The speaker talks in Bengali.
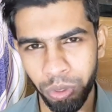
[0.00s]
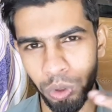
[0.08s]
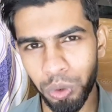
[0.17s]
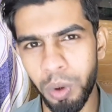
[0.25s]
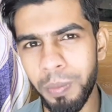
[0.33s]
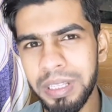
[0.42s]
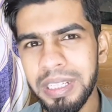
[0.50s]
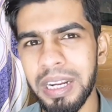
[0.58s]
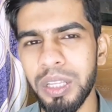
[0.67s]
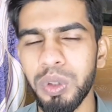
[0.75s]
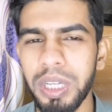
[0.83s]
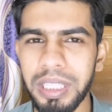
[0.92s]
তো তোমরা যারা
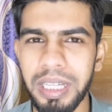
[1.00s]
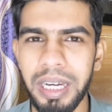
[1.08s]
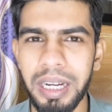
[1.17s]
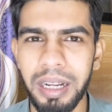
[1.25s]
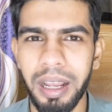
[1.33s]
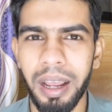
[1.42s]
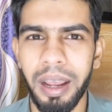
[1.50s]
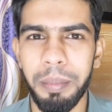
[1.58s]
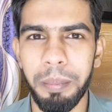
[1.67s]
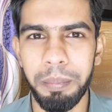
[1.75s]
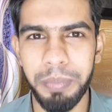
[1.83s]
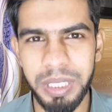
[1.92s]
দুই
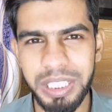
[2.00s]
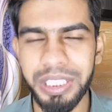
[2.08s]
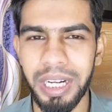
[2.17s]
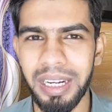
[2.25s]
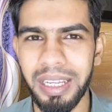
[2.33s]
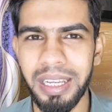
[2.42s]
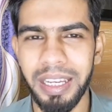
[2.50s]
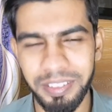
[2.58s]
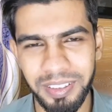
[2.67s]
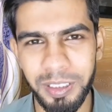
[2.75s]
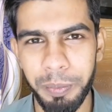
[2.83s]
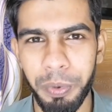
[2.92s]
বিশ সালে
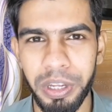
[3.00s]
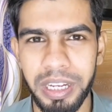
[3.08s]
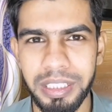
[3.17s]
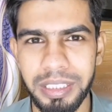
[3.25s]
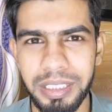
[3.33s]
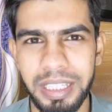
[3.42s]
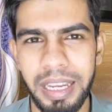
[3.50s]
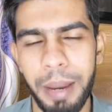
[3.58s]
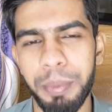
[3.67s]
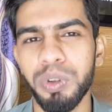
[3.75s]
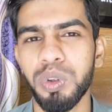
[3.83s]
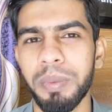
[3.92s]
এসএসসি পরীক্ষা দিয়েছিলে
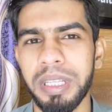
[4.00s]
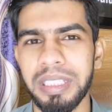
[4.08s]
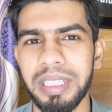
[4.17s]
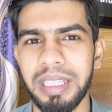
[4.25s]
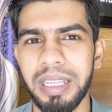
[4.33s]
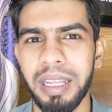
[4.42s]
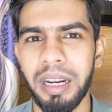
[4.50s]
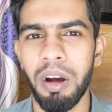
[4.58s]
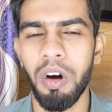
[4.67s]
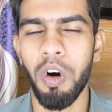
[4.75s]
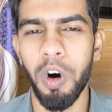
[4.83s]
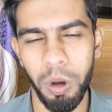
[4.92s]
এবং তোমাদের যাদের
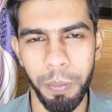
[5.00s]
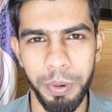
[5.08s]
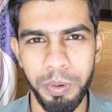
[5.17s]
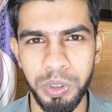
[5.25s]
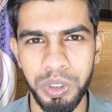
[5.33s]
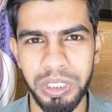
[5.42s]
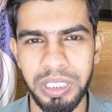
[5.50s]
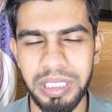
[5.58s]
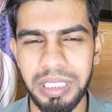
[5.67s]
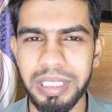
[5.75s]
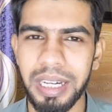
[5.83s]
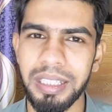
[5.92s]
অটো প্রমোশন
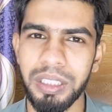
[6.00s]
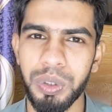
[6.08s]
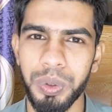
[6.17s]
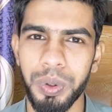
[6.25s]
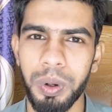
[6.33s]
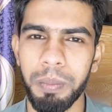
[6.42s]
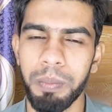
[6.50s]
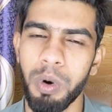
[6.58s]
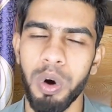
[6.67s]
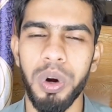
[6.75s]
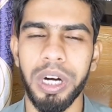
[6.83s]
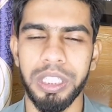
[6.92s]
দিয়েছে তাদের জন্য
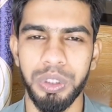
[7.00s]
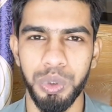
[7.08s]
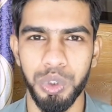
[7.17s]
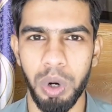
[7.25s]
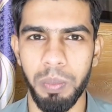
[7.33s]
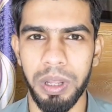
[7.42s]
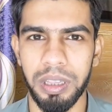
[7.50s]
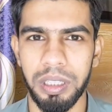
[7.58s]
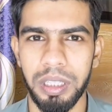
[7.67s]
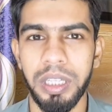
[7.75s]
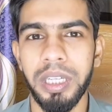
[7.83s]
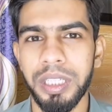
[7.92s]
বড় একটি দুঃসংবাদ
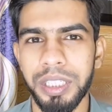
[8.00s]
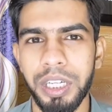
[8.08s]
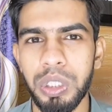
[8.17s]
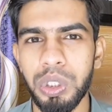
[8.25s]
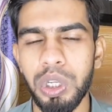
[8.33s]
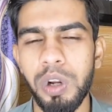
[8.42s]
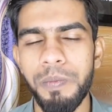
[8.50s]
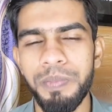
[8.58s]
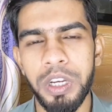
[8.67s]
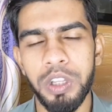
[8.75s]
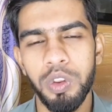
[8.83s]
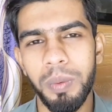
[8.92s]
সেটি হচ্ছে
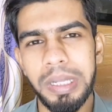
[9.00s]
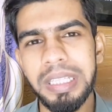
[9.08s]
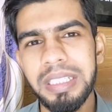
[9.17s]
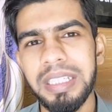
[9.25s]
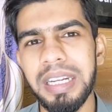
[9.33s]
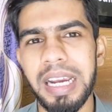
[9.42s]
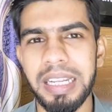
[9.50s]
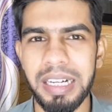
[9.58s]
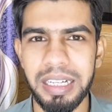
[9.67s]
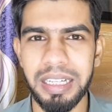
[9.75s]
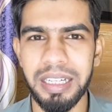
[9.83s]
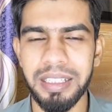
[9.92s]
তোমাদের যে
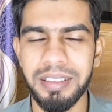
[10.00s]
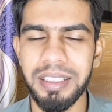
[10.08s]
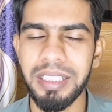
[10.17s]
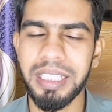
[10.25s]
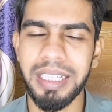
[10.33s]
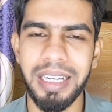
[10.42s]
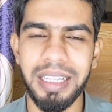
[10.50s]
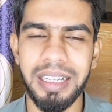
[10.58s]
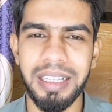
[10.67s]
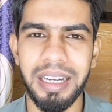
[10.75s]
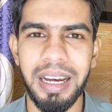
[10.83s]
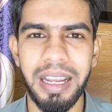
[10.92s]
রেজাল্টটা আছে সেই
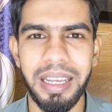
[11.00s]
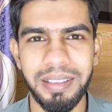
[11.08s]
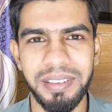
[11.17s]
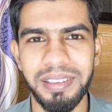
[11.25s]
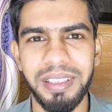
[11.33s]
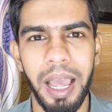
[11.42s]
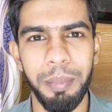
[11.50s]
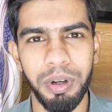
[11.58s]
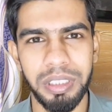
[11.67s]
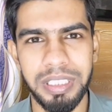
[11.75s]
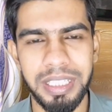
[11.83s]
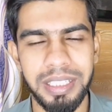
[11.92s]
রেজাল্টটা এসএসসি এবং
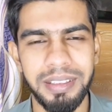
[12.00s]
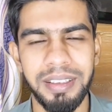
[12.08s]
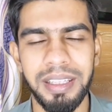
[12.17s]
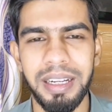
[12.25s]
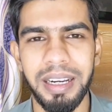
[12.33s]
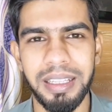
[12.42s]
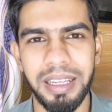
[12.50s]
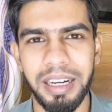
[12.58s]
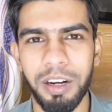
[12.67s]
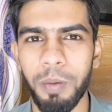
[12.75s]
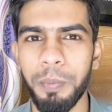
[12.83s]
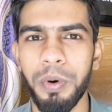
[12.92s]
জেএসসি
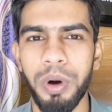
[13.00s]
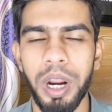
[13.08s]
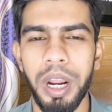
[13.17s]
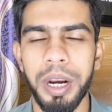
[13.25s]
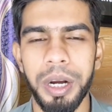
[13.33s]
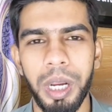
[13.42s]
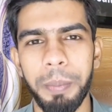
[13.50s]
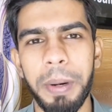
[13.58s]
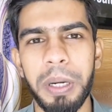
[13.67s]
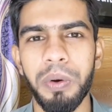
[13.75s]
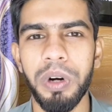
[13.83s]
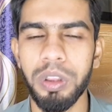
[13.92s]
রেজাল্টের উপর
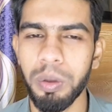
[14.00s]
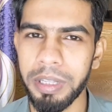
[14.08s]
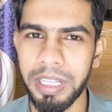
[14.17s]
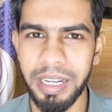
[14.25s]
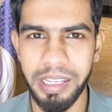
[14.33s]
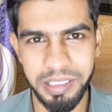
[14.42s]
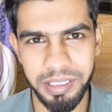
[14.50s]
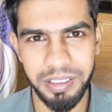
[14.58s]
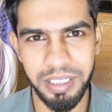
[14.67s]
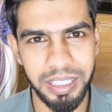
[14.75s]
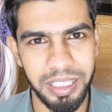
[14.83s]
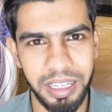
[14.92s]
ডিপেন্ড করে তোমাদের
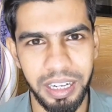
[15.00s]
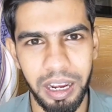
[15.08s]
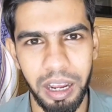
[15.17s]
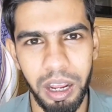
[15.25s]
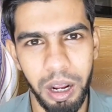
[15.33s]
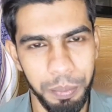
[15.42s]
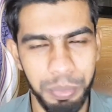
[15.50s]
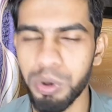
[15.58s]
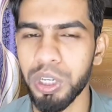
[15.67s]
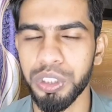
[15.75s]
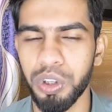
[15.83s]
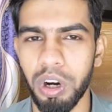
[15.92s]
এসএসসি রেজাল্টটা
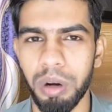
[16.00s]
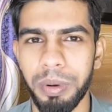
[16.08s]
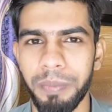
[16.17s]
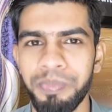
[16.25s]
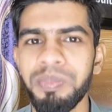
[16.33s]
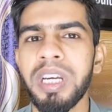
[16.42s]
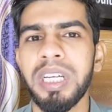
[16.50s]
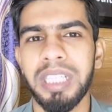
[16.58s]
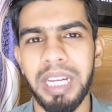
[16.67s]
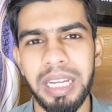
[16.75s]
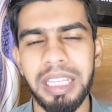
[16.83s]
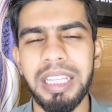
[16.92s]
প্রকাশ করা হবে
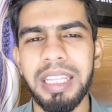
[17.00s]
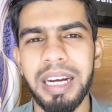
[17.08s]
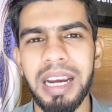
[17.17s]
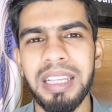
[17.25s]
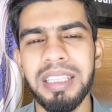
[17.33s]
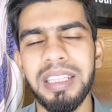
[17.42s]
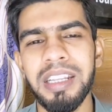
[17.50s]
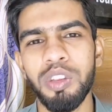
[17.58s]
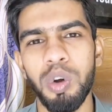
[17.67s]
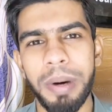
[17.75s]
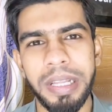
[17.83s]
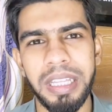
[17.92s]
সেই ক্ষেত্রে দেখা যাচ্ছে যে
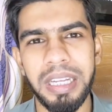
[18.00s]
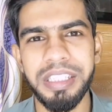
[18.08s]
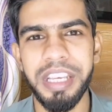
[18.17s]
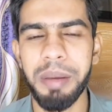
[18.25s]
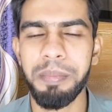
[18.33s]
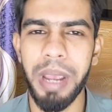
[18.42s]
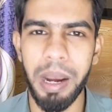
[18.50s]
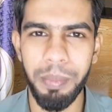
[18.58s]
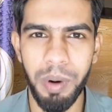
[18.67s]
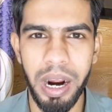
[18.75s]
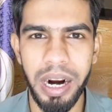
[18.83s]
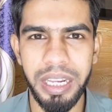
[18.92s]
তোমাদের যে
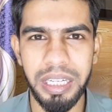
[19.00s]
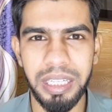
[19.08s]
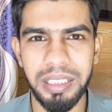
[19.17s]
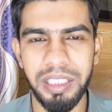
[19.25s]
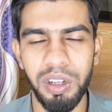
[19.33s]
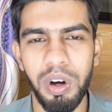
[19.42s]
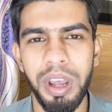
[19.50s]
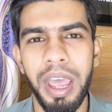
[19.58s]
ব্যবহারিকটা ছিল